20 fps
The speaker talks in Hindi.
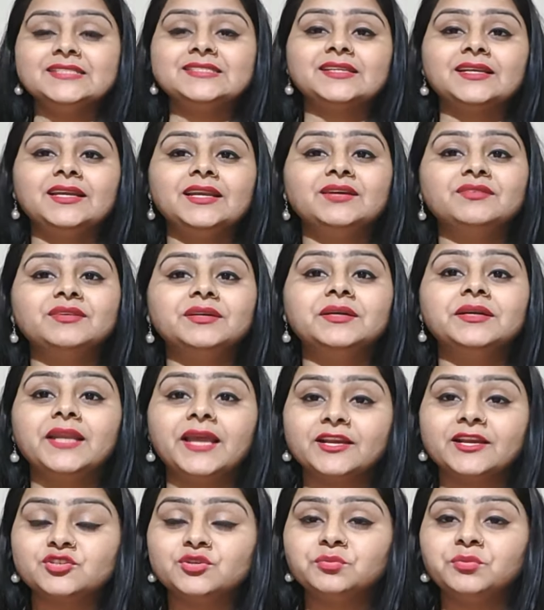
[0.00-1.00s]
इसके अलावा
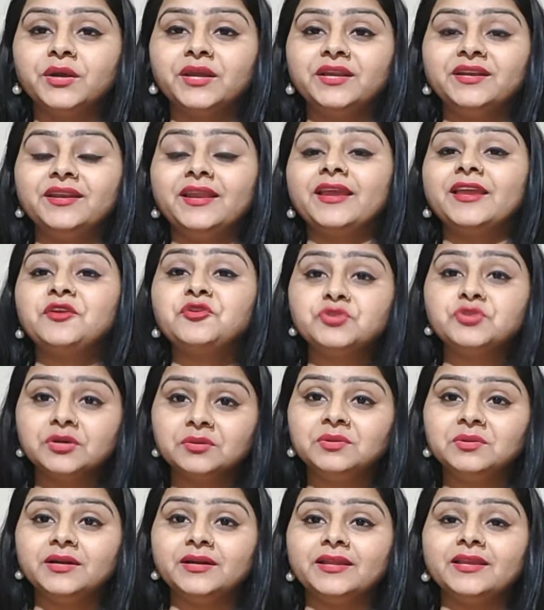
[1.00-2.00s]
नेक्स्ट पॉइंट है कि
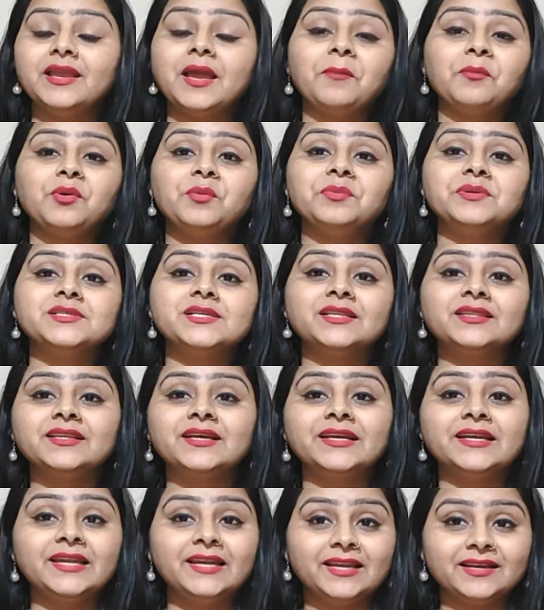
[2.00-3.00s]
जब लड़की आपको पसंद
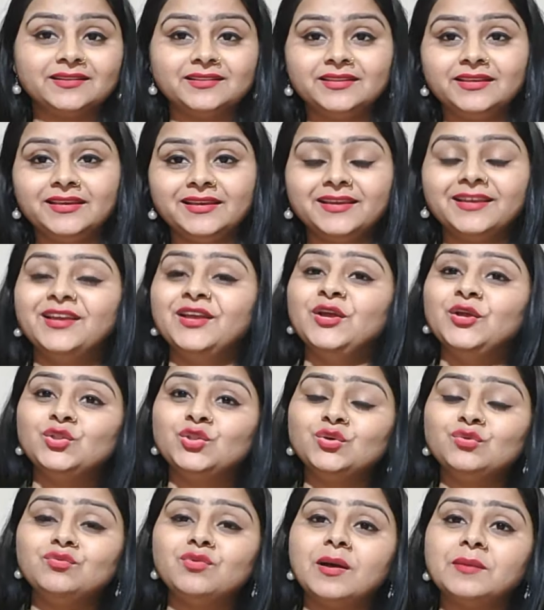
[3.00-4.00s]
करने लगती है
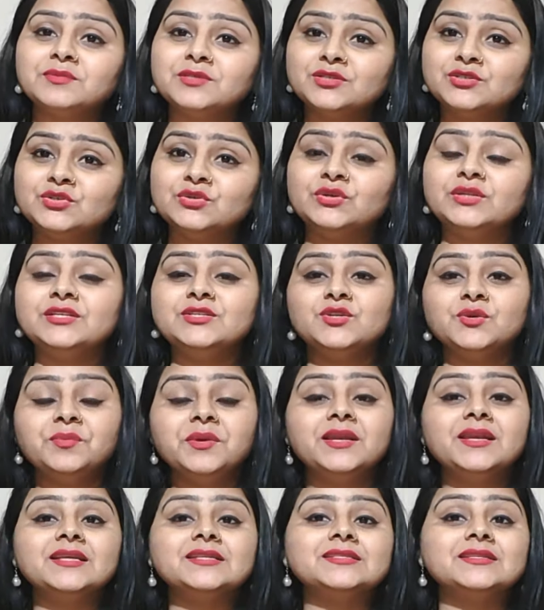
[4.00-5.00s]
तो वो आपसे चोरी
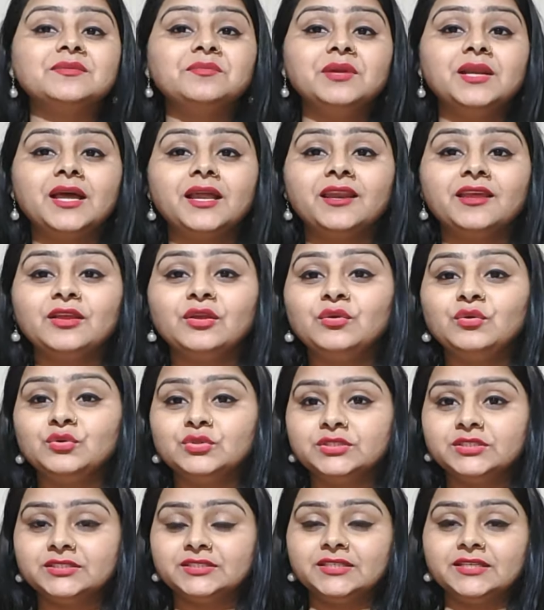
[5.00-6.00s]
चुपे नजरें मिलाने की
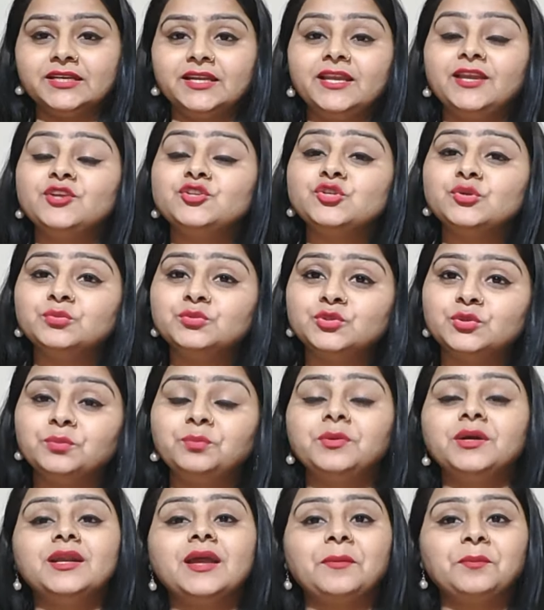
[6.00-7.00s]
कोशिश करेगी छुप
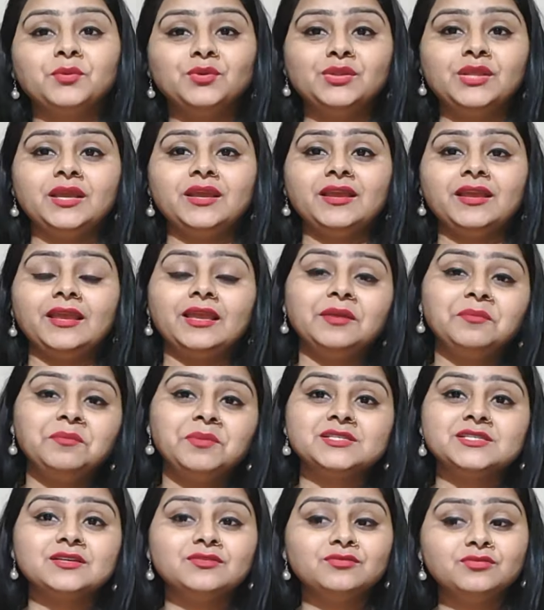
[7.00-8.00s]
छुप कर आपको देखेगी
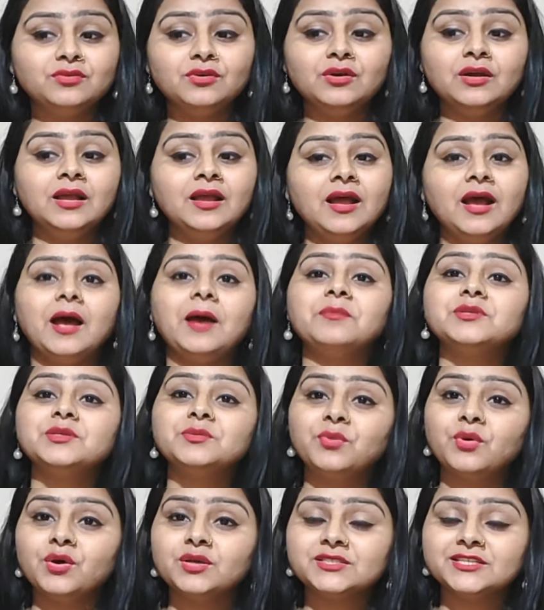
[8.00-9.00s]
बेशक वो
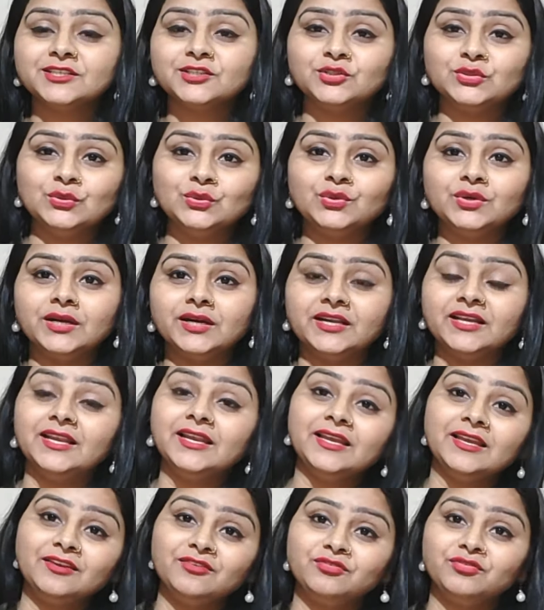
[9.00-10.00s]
आपसे बहुत ज्यादा दूर खड़ी
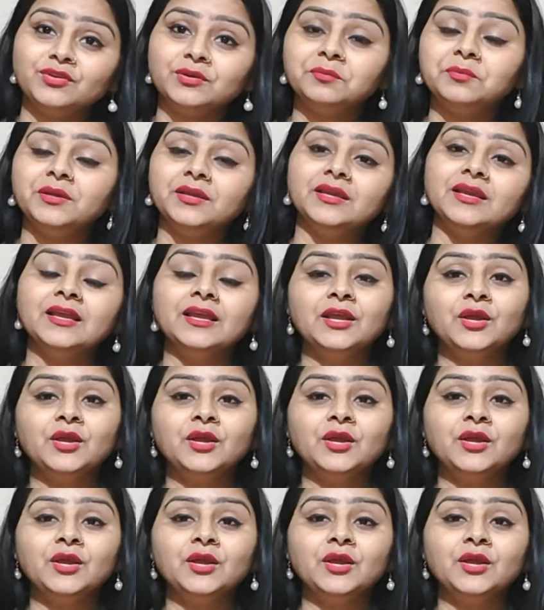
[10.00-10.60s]
है लेकिन फिर भी